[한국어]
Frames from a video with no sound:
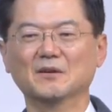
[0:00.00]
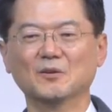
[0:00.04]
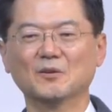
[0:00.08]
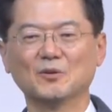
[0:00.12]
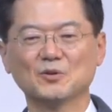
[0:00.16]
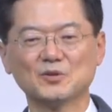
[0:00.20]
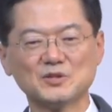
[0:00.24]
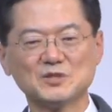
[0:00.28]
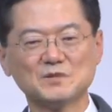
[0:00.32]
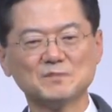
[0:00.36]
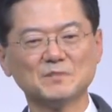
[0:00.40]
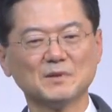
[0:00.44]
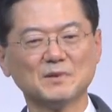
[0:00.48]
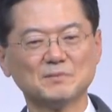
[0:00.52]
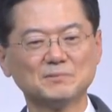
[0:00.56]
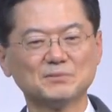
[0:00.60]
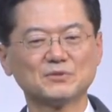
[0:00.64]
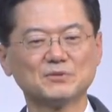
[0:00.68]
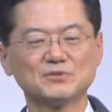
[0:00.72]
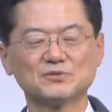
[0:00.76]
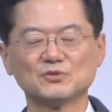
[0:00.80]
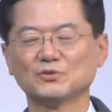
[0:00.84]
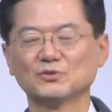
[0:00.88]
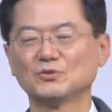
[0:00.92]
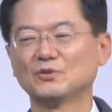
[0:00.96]
50 몇
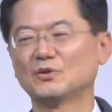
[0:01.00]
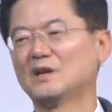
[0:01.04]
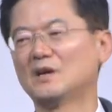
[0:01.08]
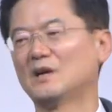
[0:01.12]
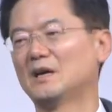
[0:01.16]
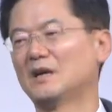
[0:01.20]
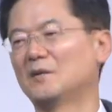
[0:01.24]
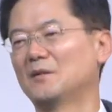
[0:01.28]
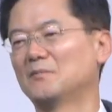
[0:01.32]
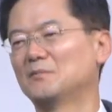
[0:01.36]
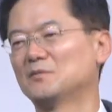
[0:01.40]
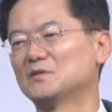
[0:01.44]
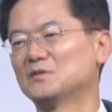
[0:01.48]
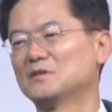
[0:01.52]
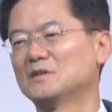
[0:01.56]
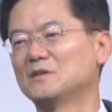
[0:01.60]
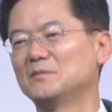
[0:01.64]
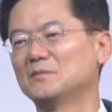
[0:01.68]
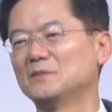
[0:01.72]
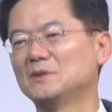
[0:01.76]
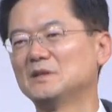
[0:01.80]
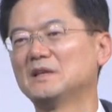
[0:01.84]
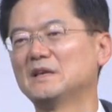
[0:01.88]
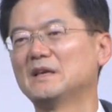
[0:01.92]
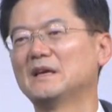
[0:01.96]
프로 정도가
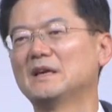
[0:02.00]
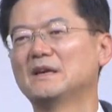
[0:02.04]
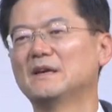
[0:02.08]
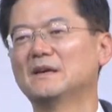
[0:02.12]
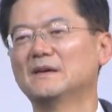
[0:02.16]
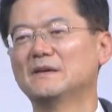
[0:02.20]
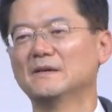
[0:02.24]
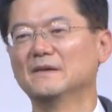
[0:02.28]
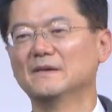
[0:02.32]
무슬림인데